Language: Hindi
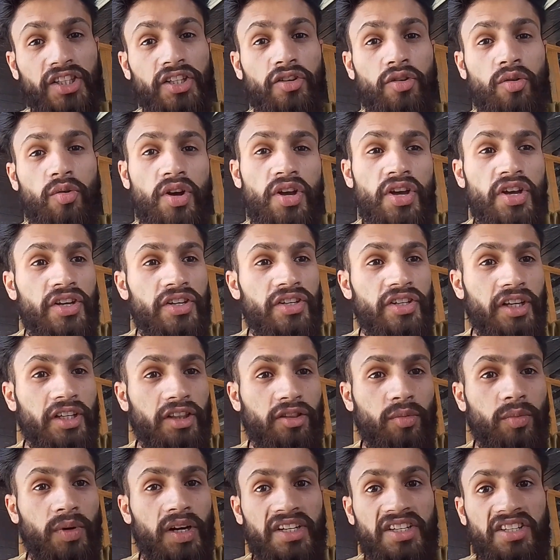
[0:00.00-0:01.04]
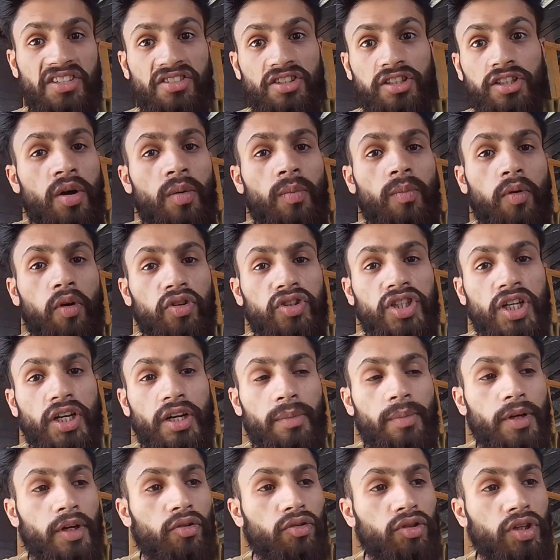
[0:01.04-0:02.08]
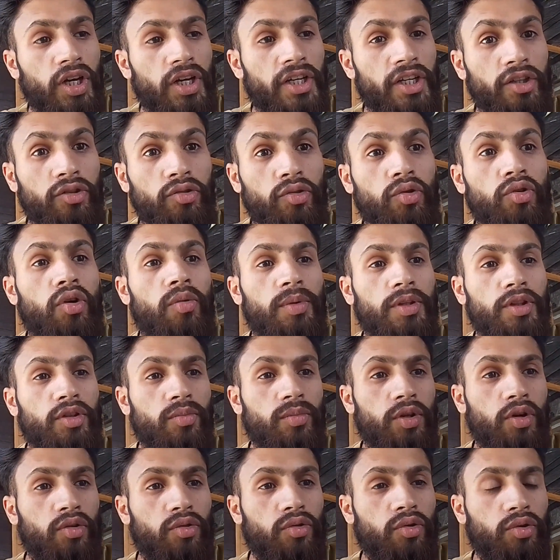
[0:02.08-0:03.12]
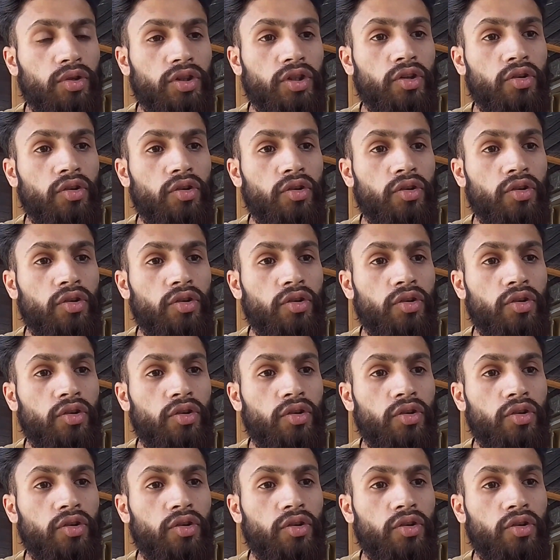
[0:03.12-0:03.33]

यही तुम्हारी असली औकात है गुना हिंदुओं को भी तुम लोग लूटते हो